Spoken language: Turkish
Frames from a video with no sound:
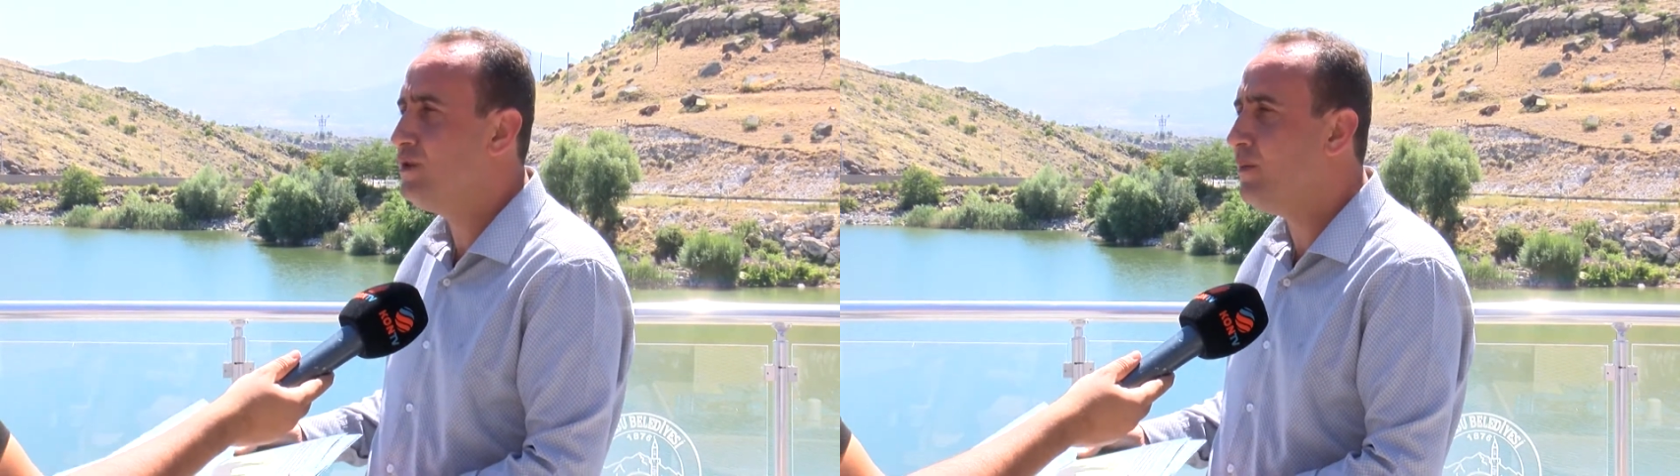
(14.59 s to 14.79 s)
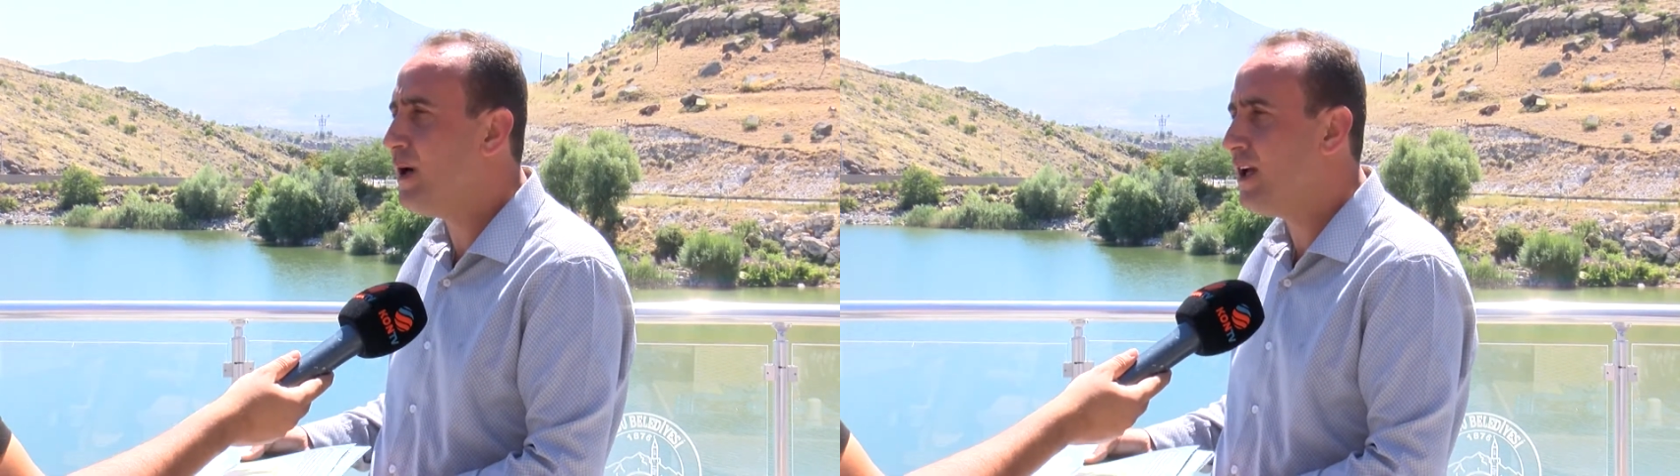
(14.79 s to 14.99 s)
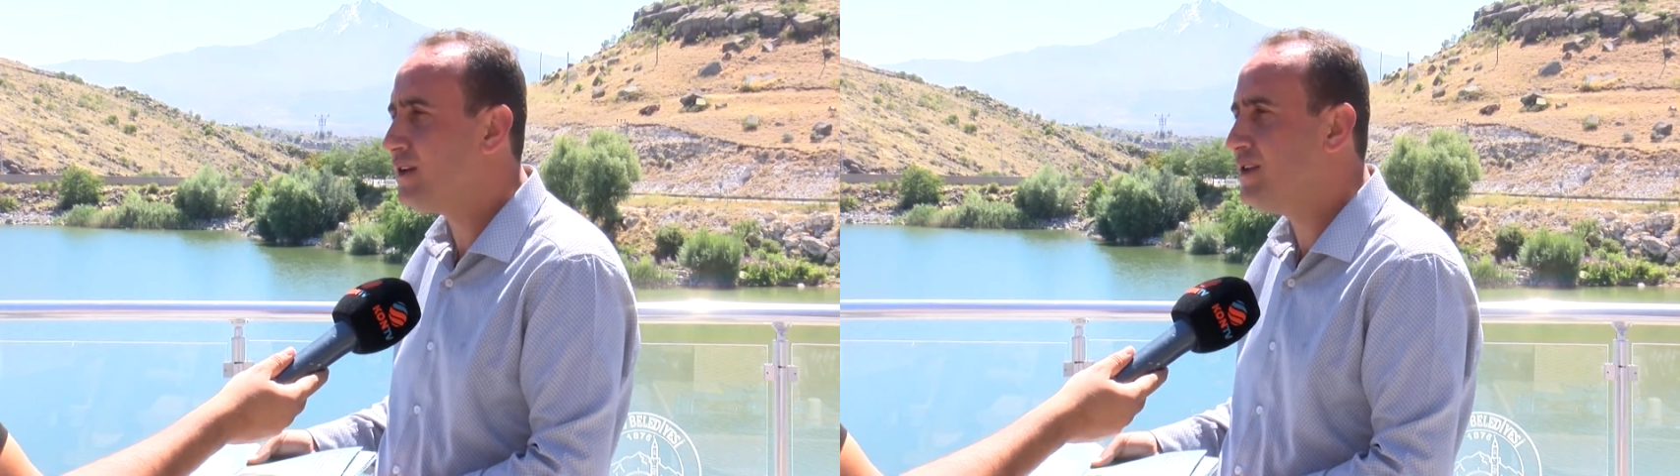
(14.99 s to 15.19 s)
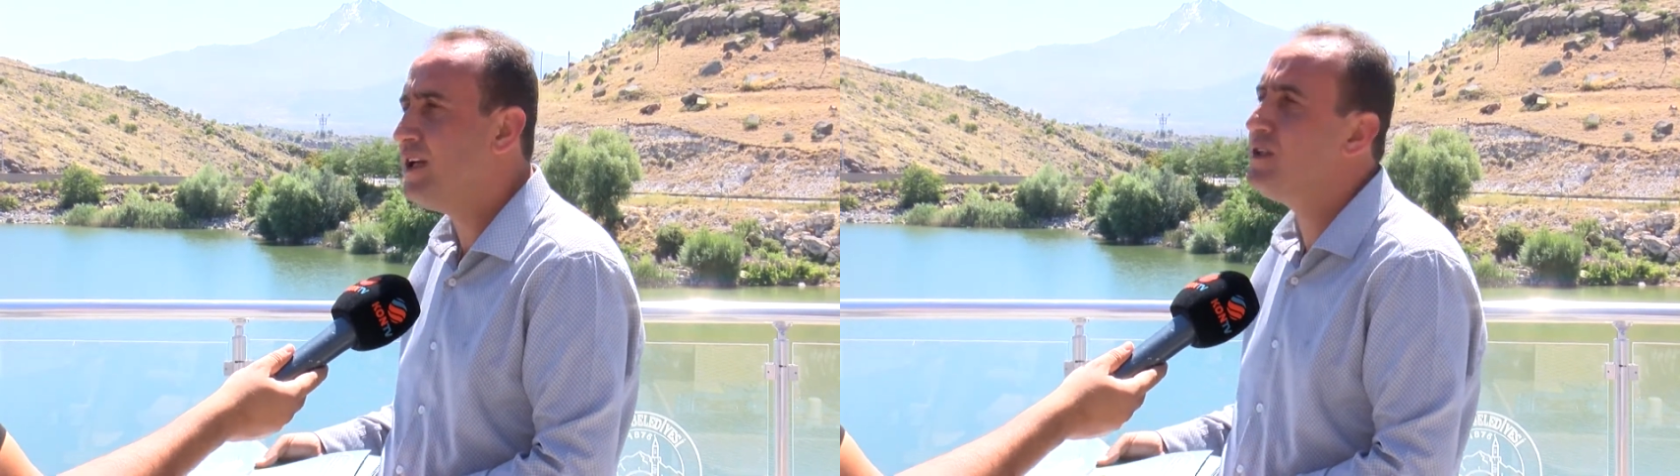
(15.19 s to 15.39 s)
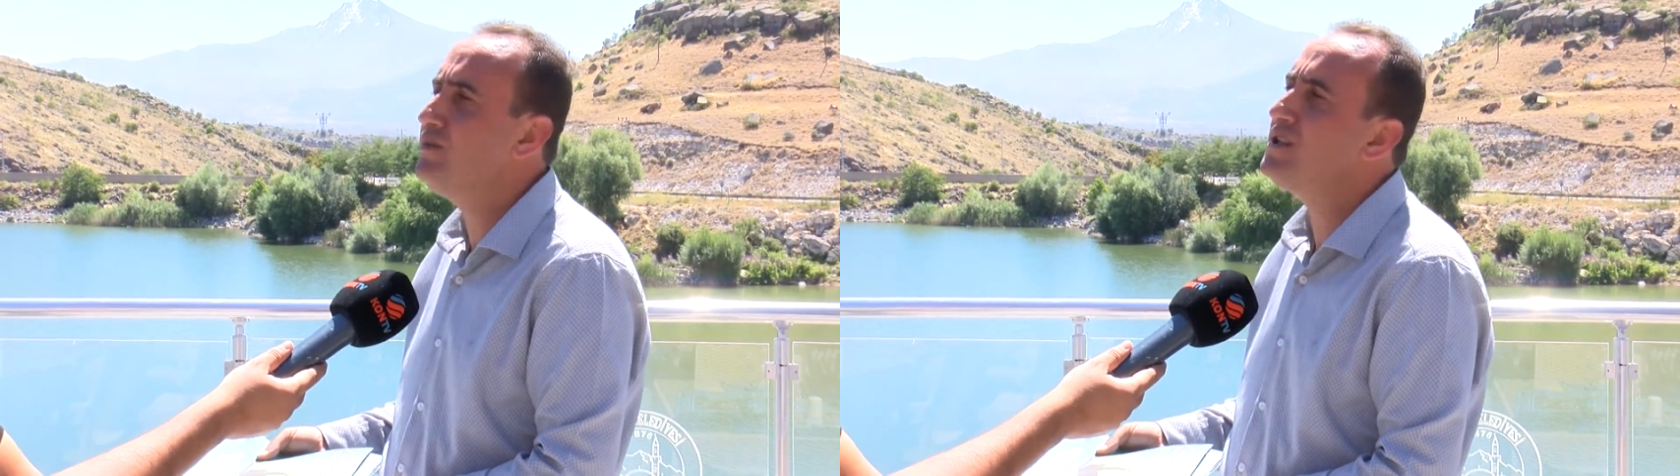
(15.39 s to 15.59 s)
yaparak
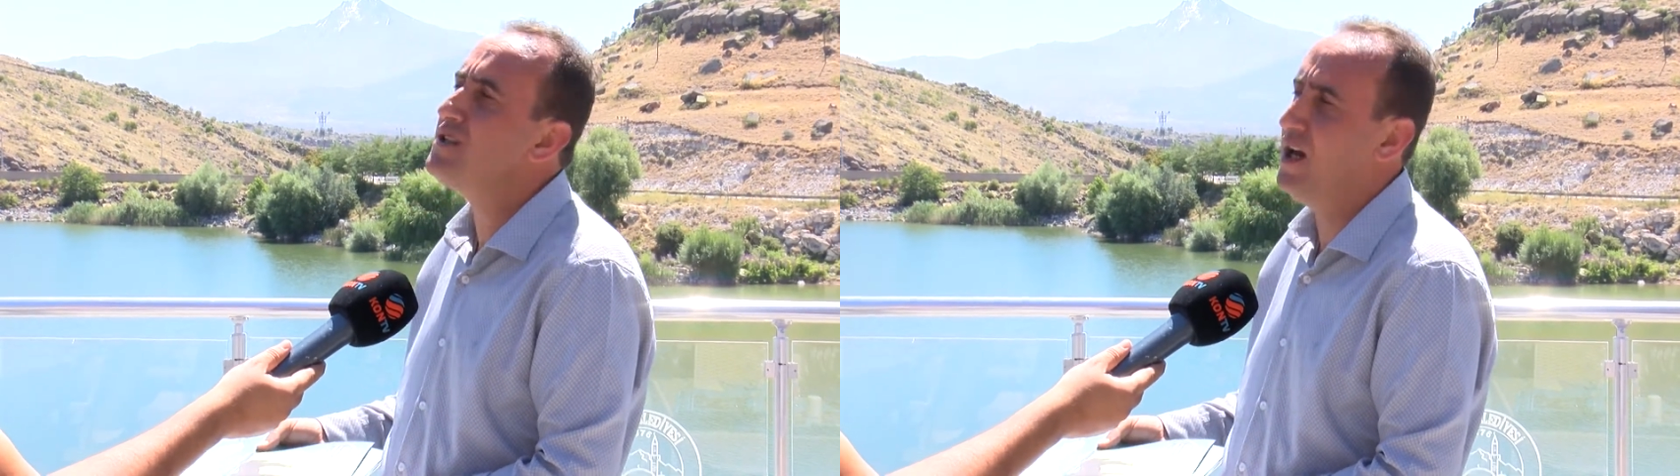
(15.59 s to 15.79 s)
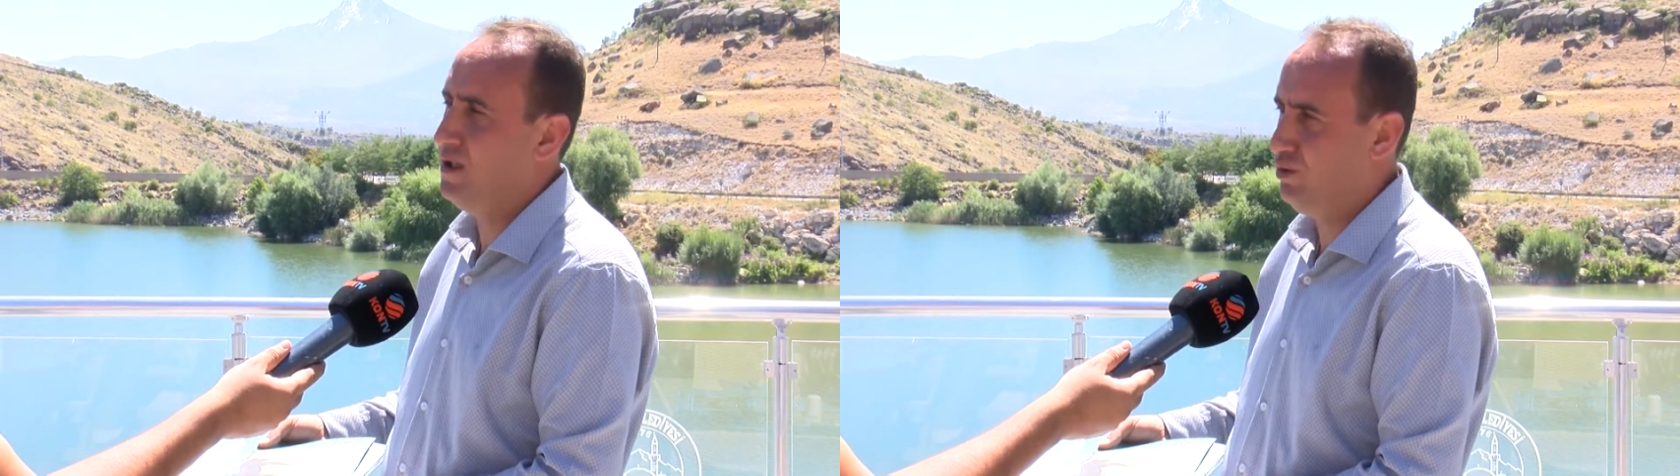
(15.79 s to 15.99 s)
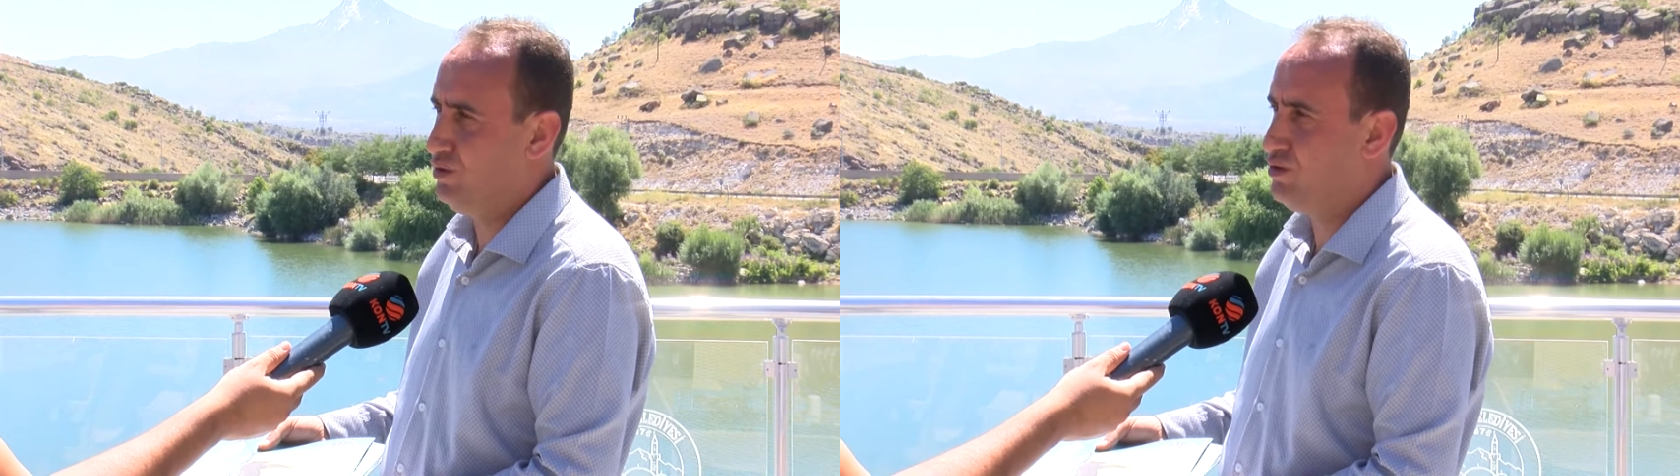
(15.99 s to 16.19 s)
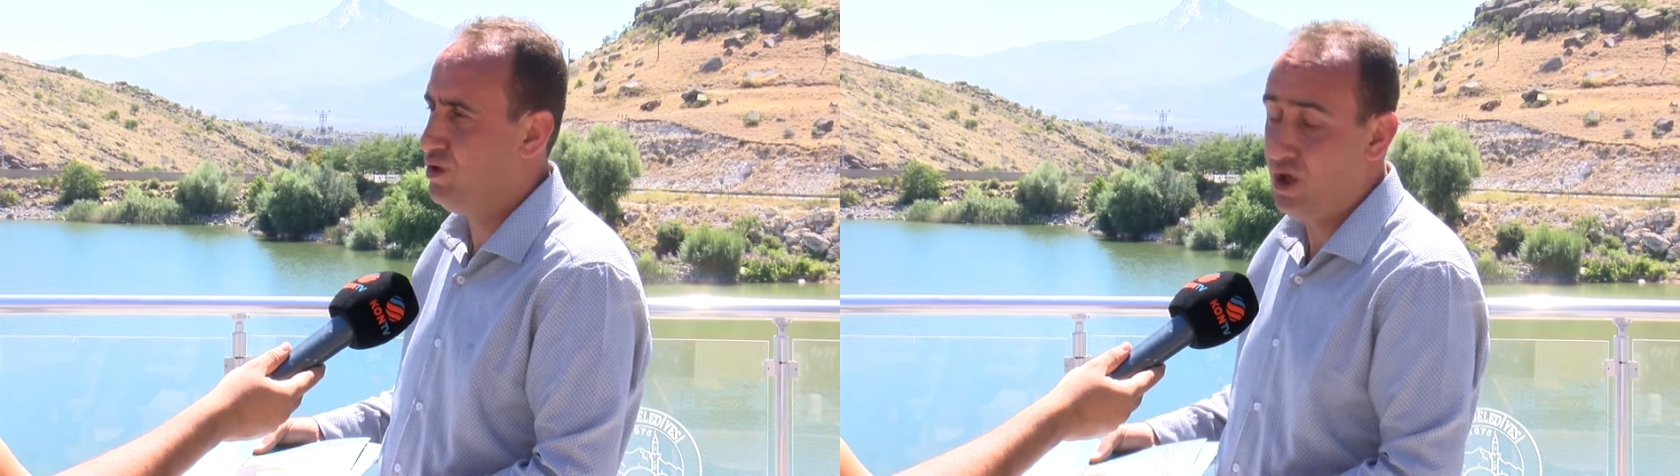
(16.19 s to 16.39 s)
tanıtımını sağlıyoruz.